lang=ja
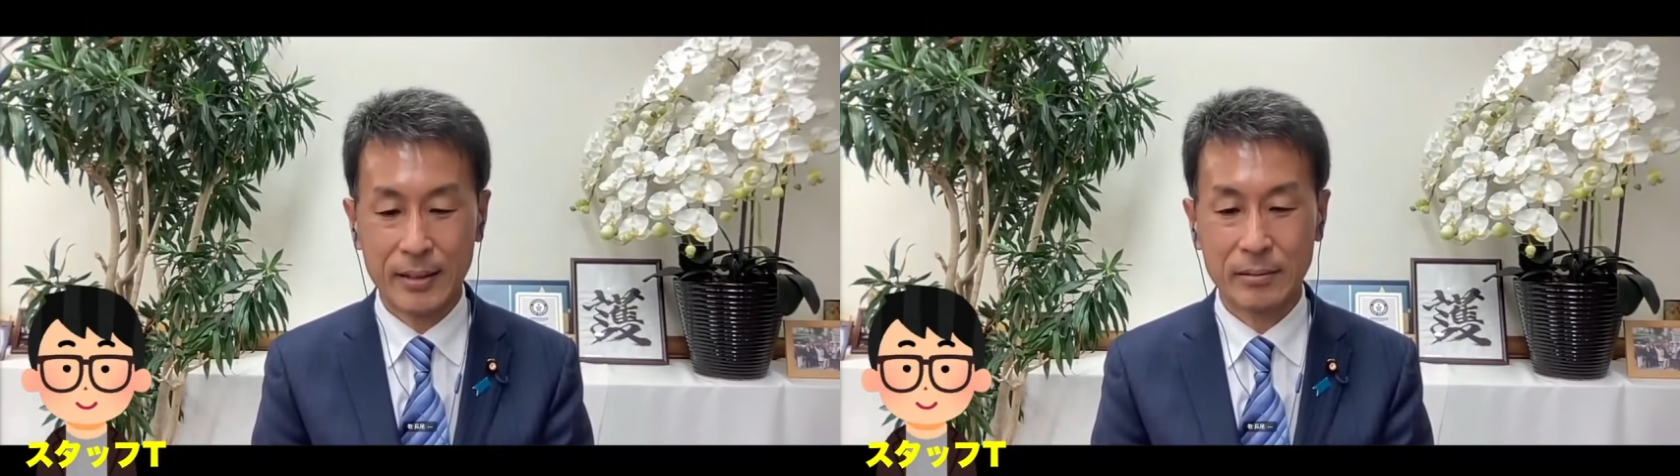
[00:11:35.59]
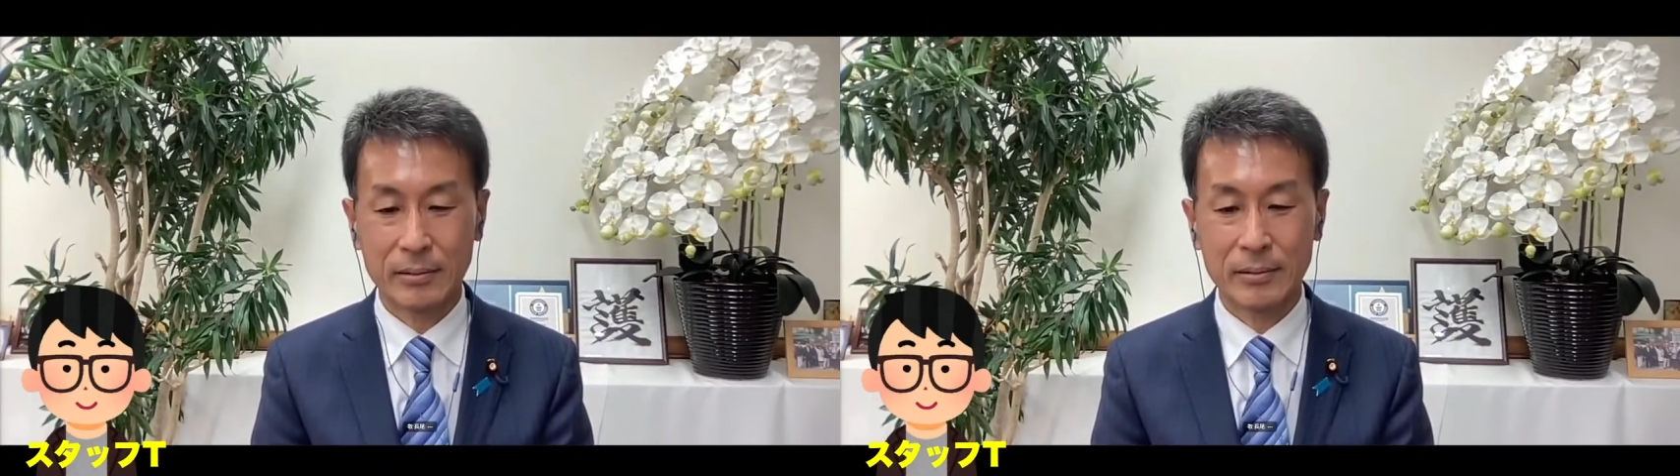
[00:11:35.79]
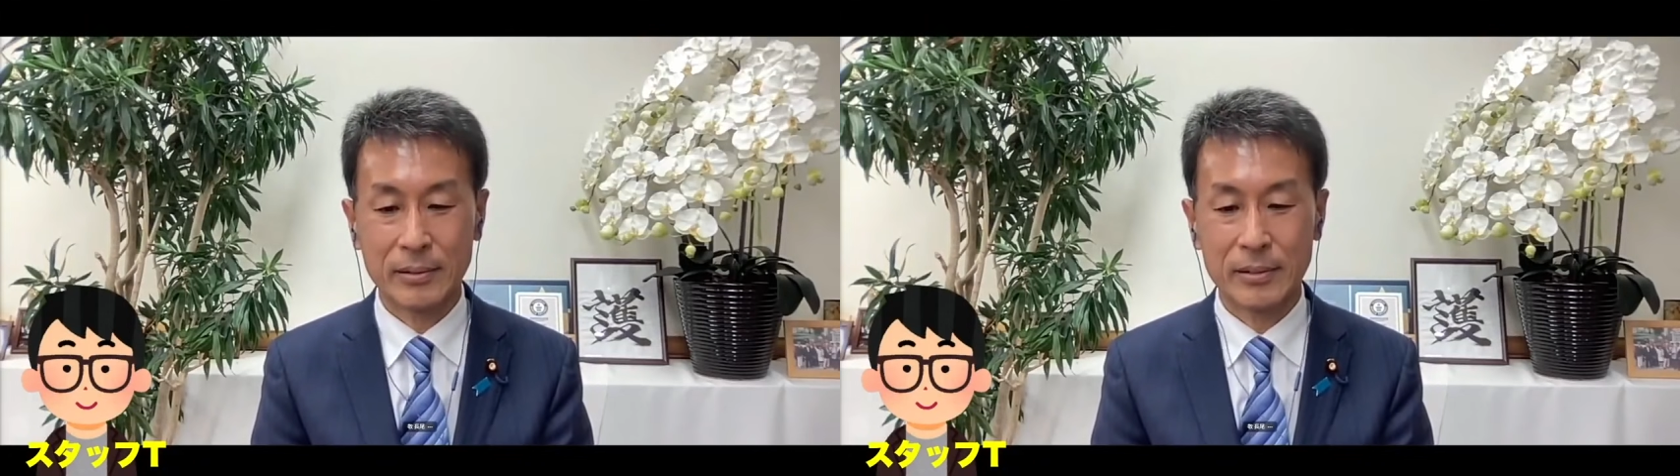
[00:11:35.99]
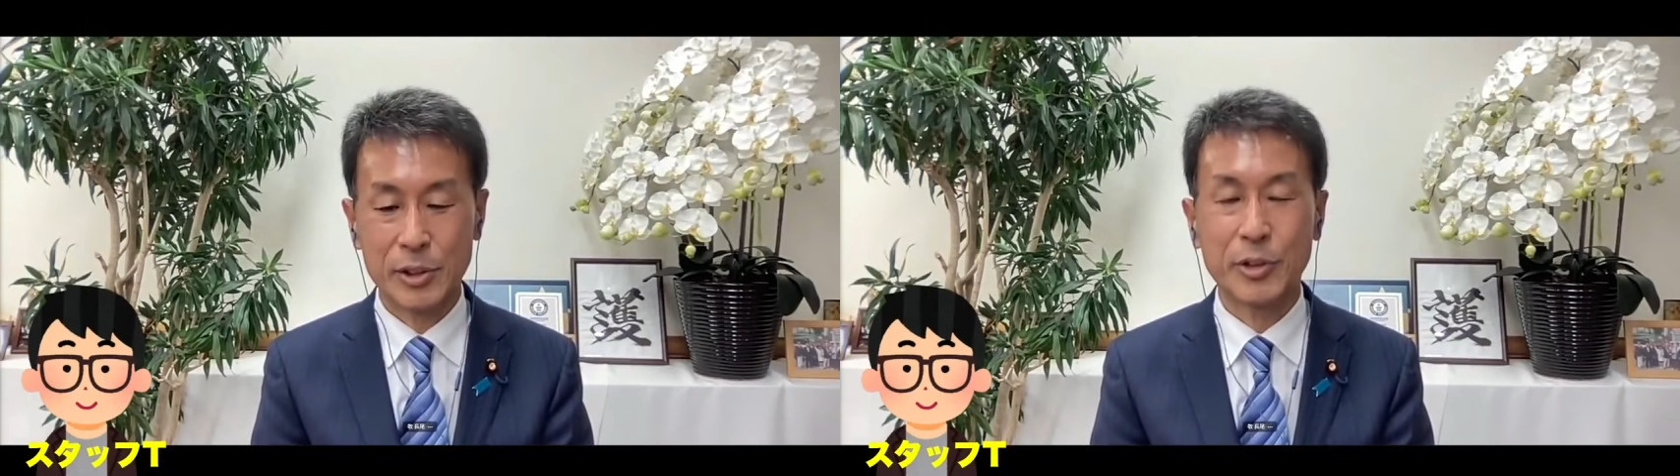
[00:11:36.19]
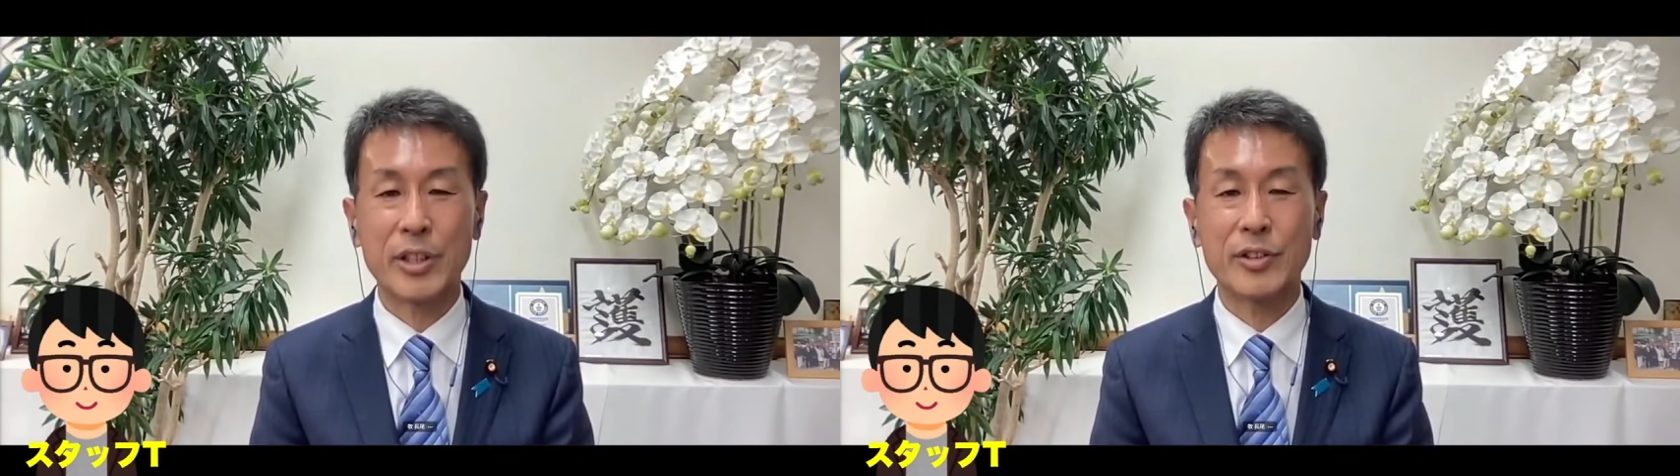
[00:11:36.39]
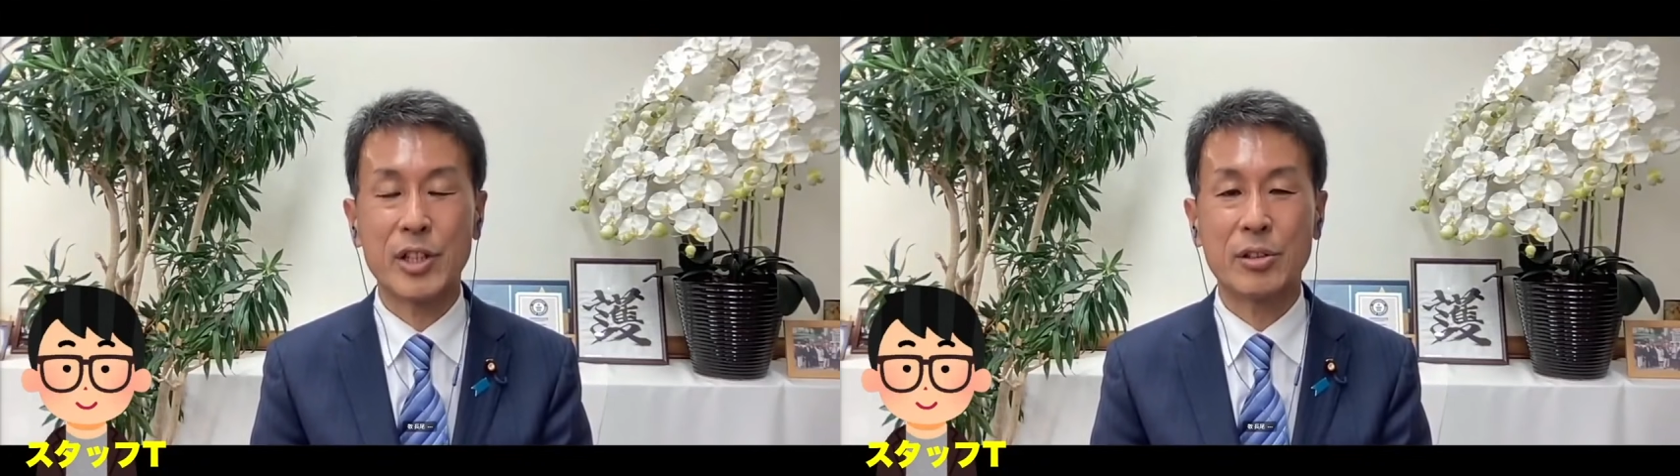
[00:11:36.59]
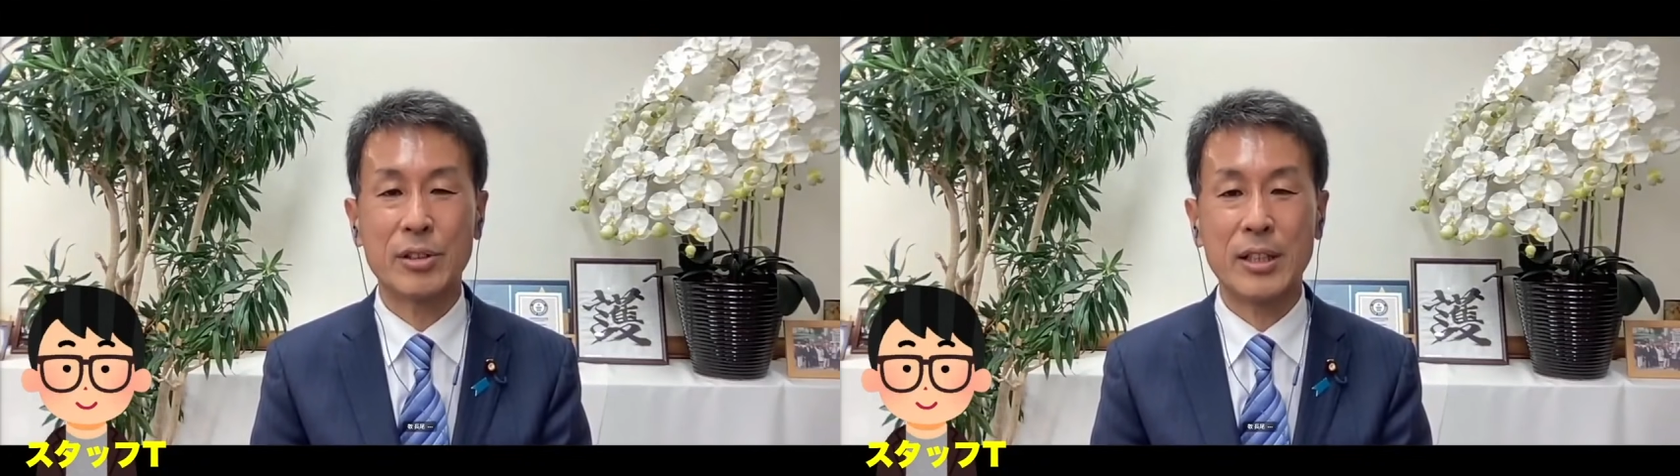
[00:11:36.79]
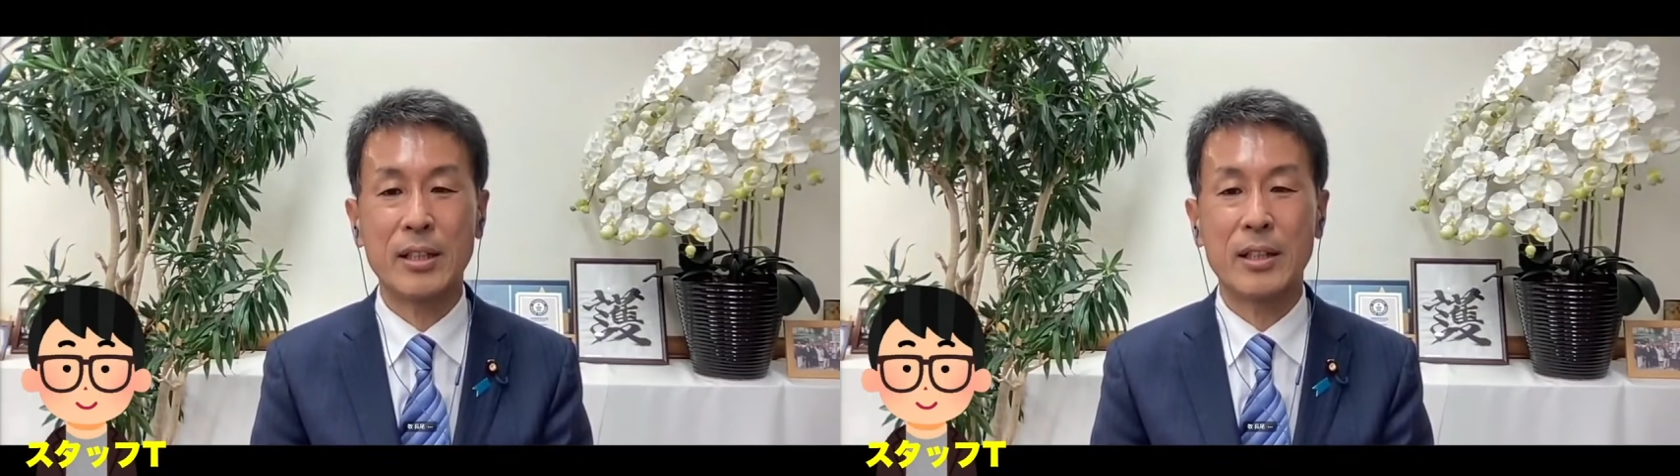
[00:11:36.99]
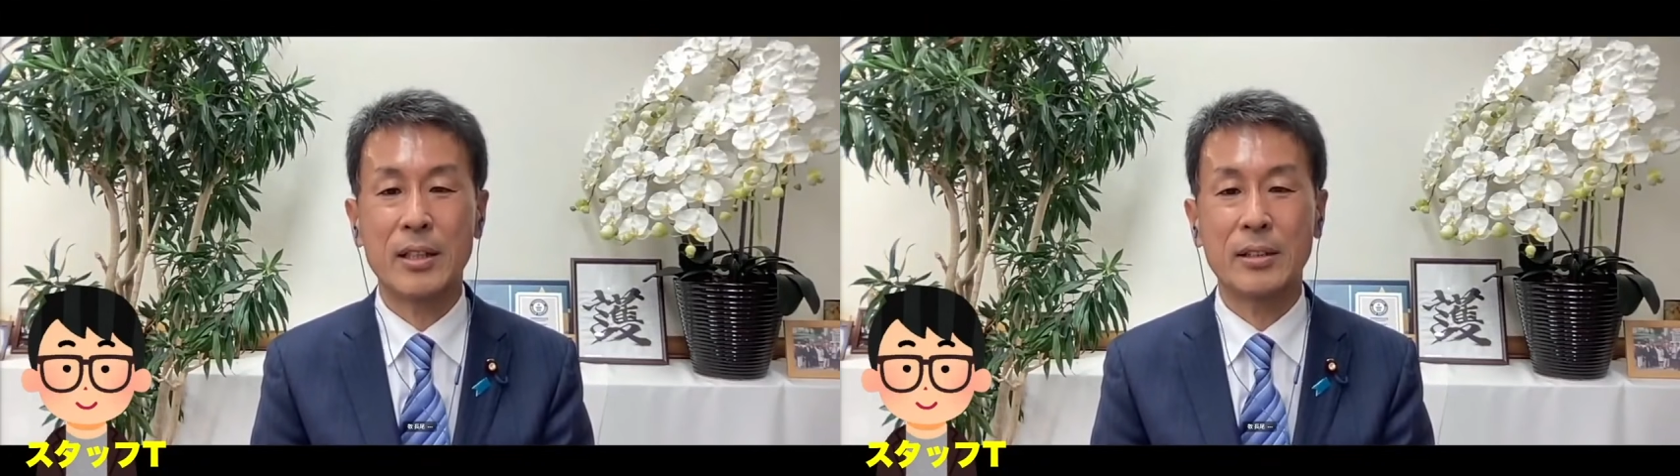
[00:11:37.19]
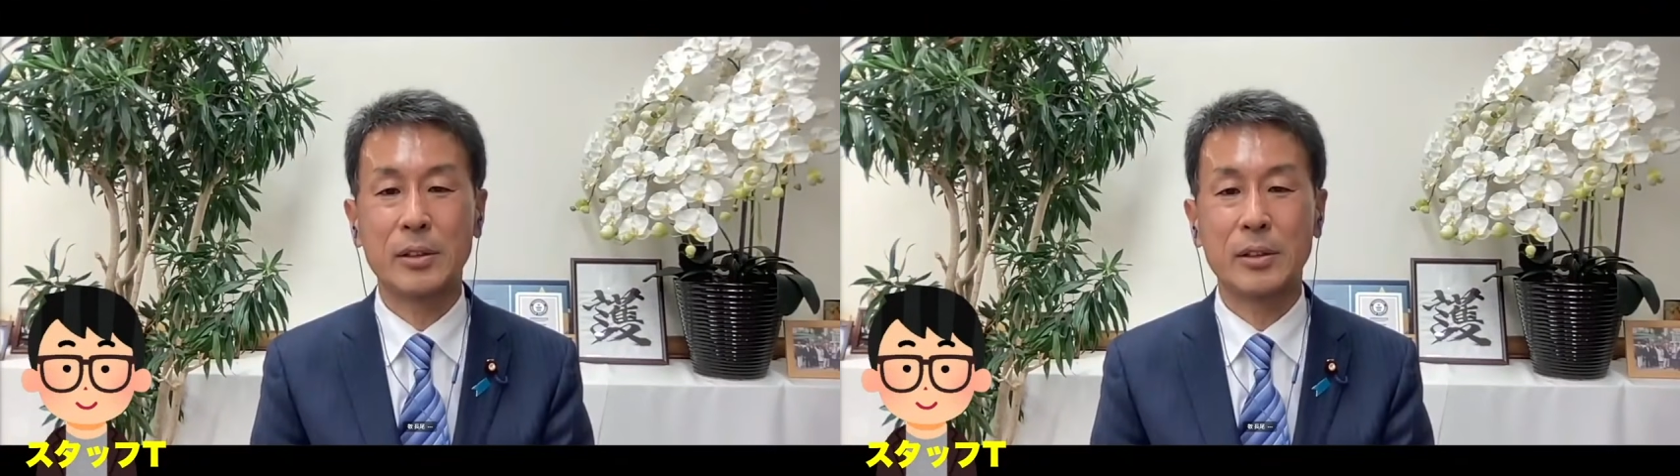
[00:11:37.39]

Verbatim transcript: あの衆議院選挙に